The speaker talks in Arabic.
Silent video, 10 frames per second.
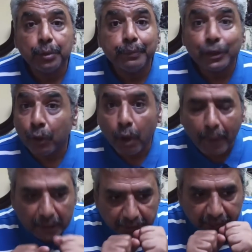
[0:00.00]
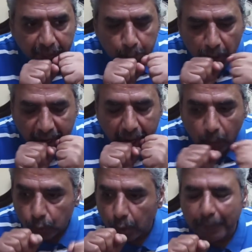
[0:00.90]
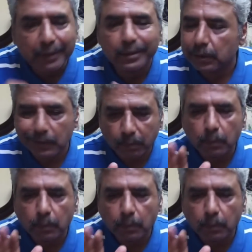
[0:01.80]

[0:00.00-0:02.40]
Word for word: مش اللي هو بقى هترعب ولا او دور بردك